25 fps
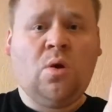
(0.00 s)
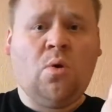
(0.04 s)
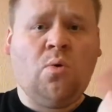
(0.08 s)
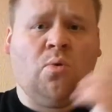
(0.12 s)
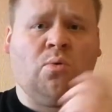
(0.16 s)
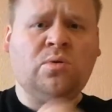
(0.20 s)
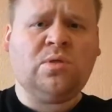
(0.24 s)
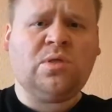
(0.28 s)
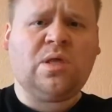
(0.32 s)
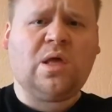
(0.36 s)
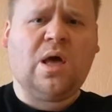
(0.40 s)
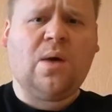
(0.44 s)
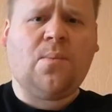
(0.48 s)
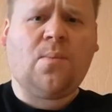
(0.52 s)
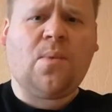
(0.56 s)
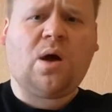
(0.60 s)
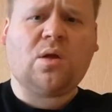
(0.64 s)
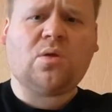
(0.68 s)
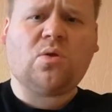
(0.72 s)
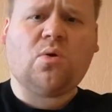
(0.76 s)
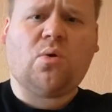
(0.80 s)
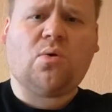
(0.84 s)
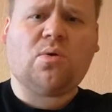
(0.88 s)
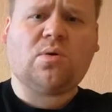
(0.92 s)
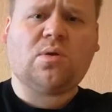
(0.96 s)
Und er
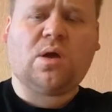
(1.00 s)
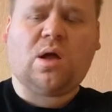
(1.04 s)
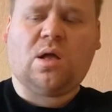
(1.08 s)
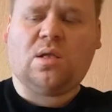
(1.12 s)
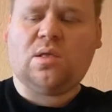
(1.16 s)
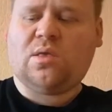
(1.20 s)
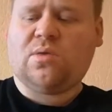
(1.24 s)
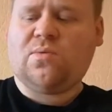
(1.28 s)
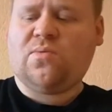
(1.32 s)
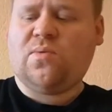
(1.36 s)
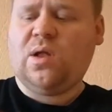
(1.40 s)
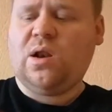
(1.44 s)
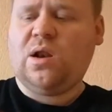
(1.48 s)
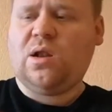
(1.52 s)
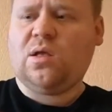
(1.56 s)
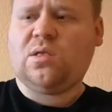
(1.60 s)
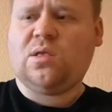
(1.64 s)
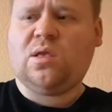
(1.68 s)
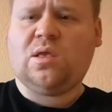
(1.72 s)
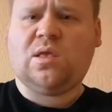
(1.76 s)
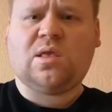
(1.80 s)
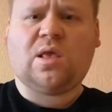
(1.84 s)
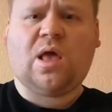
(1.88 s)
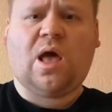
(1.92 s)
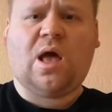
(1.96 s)
macht auch ganz viele
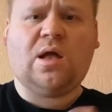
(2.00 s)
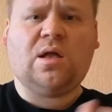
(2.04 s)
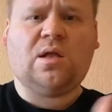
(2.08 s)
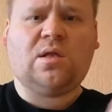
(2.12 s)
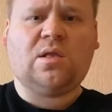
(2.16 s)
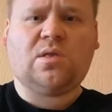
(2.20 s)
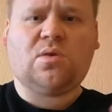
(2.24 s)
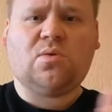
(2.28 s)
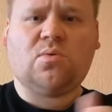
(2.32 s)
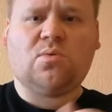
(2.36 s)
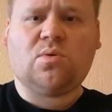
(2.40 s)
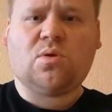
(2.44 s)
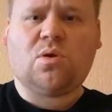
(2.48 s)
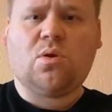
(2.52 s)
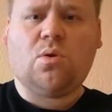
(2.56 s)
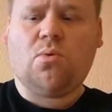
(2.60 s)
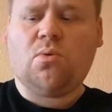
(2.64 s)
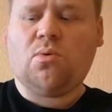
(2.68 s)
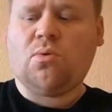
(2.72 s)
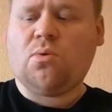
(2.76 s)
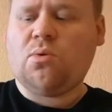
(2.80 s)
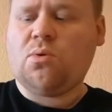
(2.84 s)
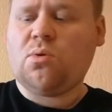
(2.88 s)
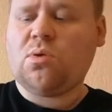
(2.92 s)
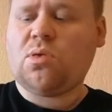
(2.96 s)
Designs und
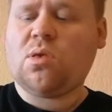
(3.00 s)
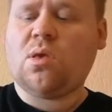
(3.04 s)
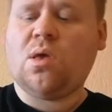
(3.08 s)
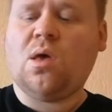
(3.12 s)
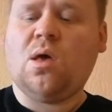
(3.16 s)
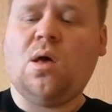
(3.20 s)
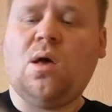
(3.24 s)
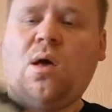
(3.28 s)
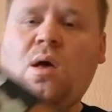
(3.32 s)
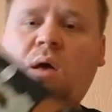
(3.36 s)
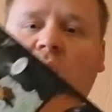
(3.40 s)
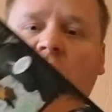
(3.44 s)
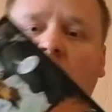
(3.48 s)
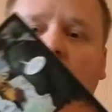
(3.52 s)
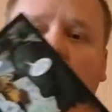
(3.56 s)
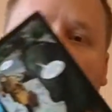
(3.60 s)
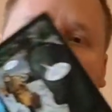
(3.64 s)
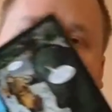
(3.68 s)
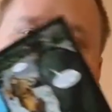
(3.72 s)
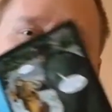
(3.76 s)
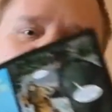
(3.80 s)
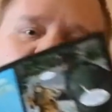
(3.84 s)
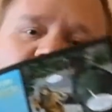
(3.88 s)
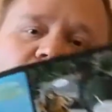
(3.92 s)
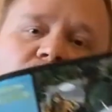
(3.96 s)
Logos.
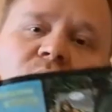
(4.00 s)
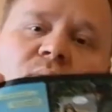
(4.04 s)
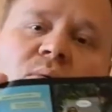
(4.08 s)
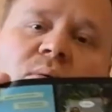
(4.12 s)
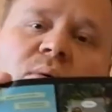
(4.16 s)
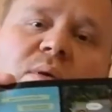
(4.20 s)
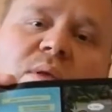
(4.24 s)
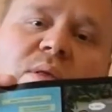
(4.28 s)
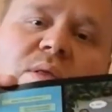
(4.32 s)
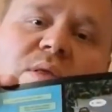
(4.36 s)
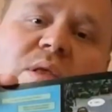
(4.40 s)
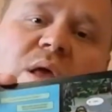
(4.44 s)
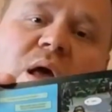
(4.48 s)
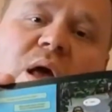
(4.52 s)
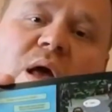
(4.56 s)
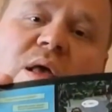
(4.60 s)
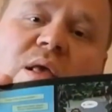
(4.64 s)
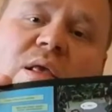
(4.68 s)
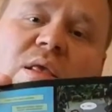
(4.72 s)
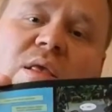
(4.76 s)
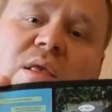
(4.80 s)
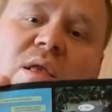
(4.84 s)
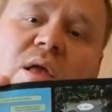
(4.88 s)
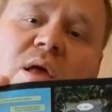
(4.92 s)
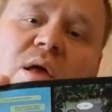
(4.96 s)
Also der
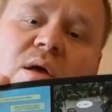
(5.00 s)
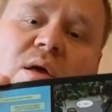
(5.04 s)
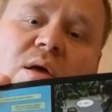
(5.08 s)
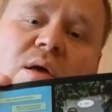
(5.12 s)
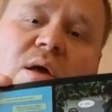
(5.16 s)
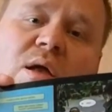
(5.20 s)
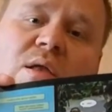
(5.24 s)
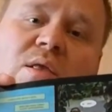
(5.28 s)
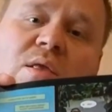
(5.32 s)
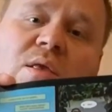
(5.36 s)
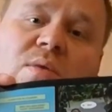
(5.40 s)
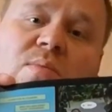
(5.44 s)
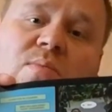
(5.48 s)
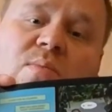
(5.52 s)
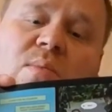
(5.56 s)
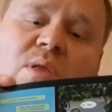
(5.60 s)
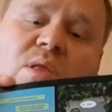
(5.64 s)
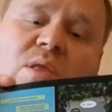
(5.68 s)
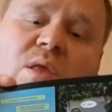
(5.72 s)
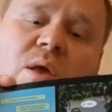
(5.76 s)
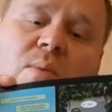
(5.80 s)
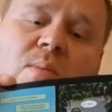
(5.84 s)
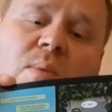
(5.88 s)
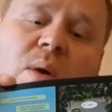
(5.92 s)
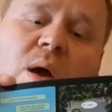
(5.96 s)
ist da ganz
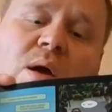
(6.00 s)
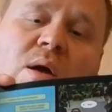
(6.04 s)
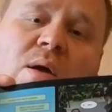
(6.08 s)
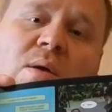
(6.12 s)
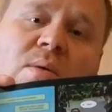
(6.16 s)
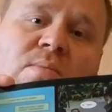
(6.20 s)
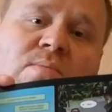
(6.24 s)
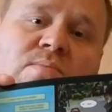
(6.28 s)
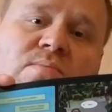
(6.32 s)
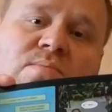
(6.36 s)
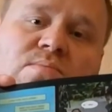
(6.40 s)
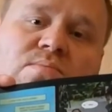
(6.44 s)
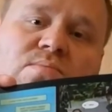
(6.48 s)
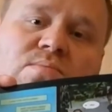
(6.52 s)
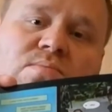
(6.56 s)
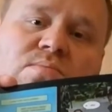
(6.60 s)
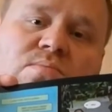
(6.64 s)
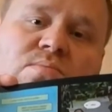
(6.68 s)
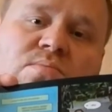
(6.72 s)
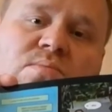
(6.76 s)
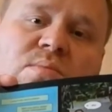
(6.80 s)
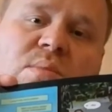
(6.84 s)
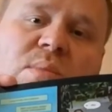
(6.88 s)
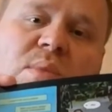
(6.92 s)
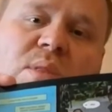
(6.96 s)
mit dabei.
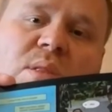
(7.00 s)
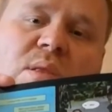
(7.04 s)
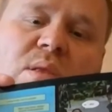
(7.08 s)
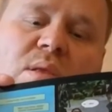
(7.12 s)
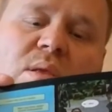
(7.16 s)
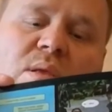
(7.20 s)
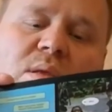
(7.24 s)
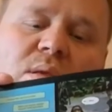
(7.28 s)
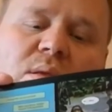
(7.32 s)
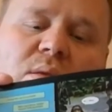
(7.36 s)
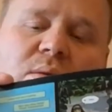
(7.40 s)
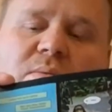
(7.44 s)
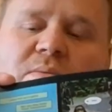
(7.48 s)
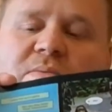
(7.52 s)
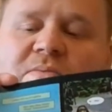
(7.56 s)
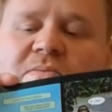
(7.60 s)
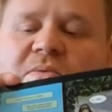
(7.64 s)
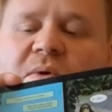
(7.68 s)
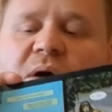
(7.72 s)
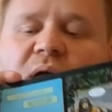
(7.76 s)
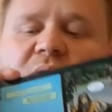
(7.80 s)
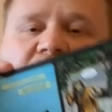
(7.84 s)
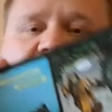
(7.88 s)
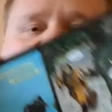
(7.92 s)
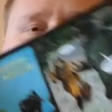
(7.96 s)

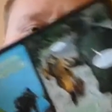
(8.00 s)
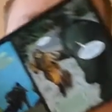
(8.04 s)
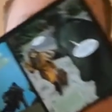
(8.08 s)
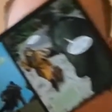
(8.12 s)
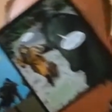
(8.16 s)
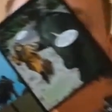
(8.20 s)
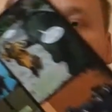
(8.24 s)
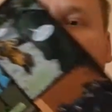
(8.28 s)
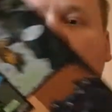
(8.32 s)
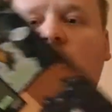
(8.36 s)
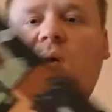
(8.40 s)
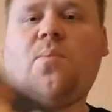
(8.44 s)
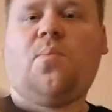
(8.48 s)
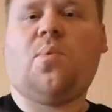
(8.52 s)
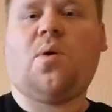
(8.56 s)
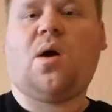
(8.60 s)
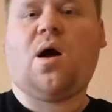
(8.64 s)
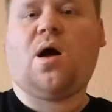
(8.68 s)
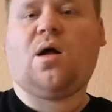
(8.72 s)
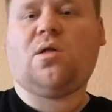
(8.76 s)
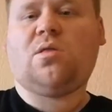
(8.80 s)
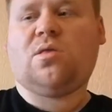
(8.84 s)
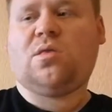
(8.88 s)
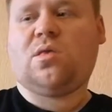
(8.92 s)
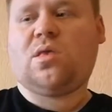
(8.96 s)
Fast jeder Rapper
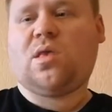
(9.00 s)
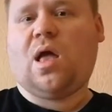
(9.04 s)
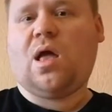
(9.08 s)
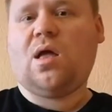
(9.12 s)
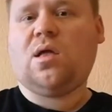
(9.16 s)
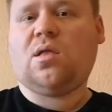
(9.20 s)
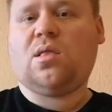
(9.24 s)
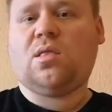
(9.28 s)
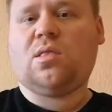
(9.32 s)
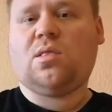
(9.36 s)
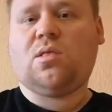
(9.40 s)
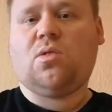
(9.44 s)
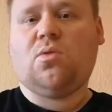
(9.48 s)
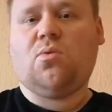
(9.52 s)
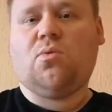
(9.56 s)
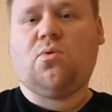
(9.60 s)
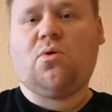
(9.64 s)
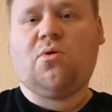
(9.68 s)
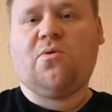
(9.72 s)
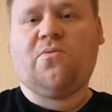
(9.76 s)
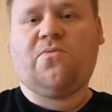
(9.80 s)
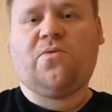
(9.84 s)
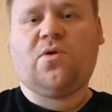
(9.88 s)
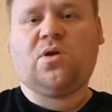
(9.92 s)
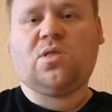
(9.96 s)
hat sein
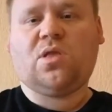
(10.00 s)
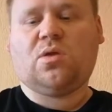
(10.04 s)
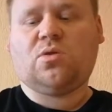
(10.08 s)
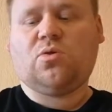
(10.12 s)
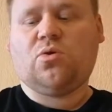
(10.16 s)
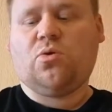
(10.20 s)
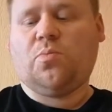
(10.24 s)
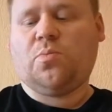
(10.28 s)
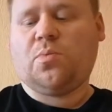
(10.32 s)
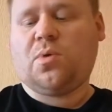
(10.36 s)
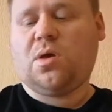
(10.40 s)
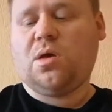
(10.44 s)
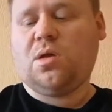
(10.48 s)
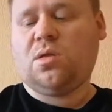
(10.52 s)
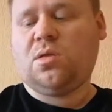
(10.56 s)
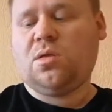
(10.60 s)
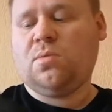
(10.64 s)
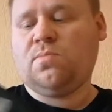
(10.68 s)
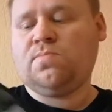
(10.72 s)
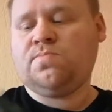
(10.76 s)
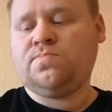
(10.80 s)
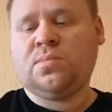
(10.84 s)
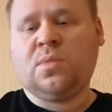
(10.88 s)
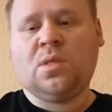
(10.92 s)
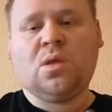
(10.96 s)
Logo von Adobe Kit
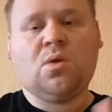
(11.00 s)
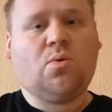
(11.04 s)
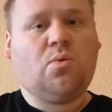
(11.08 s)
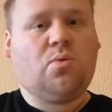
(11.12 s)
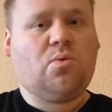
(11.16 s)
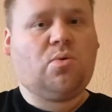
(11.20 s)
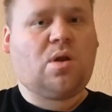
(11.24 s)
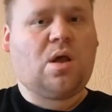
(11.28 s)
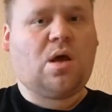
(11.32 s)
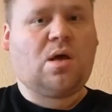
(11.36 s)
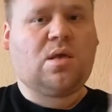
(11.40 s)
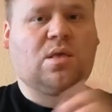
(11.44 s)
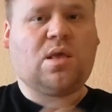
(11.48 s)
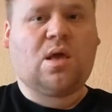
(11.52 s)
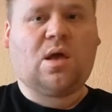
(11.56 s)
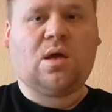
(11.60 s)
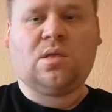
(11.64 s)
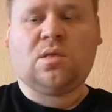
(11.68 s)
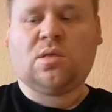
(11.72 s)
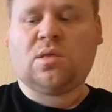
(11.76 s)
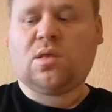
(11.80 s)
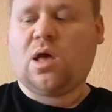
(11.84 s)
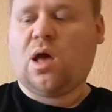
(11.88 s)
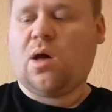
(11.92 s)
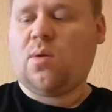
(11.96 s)
oder
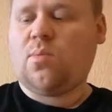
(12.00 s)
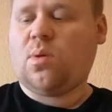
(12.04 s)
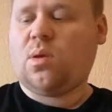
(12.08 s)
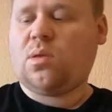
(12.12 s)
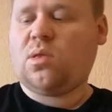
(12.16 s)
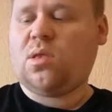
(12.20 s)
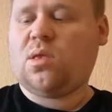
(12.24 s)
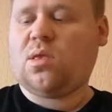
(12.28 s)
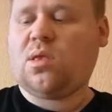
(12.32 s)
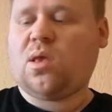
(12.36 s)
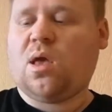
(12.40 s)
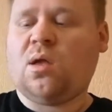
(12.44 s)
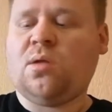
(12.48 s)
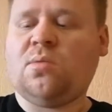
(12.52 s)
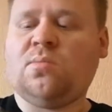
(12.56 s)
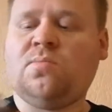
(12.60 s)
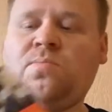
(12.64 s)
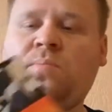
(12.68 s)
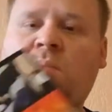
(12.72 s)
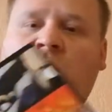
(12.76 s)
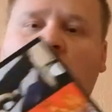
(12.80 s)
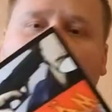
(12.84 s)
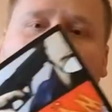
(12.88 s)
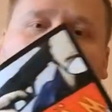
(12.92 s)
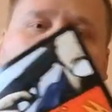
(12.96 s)
sein Cover
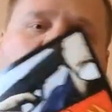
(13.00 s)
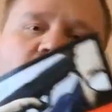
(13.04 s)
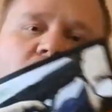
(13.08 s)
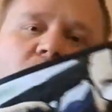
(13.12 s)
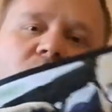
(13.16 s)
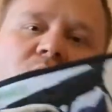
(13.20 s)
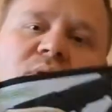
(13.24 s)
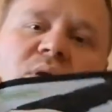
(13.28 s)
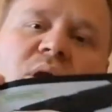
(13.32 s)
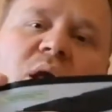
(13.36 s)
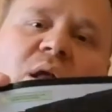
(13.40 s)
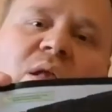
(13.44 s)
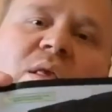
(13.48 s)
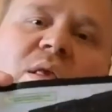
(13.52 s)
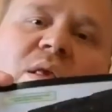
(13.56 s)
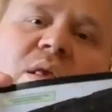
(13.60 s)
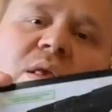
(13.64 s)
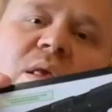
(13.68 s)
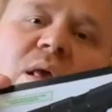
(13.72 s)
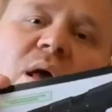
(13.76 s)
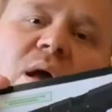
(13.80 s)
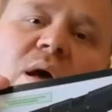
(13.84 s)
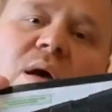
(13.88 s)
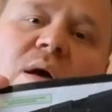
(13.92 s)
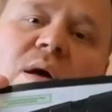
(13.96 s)
Design. Und jetzt
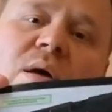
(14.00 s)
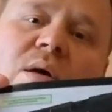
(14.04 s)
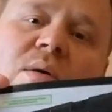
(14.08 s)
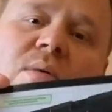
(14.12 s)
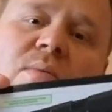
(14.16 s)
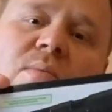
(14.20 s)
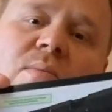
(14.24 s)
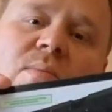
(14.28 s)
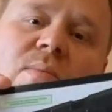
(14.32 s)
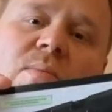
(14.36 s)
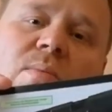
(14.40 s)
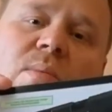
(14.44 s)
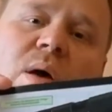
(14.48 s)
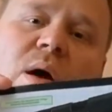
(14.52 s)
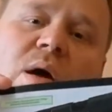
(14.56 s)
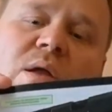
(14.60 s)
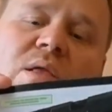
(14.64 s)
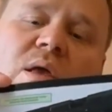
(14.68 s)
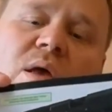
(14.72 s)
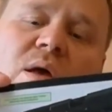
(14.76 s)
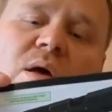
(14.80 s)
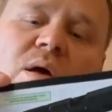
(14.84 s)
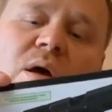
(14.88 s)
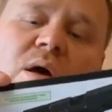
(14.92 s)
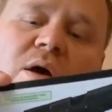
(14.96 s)
ist er, hat
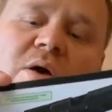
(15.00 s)
er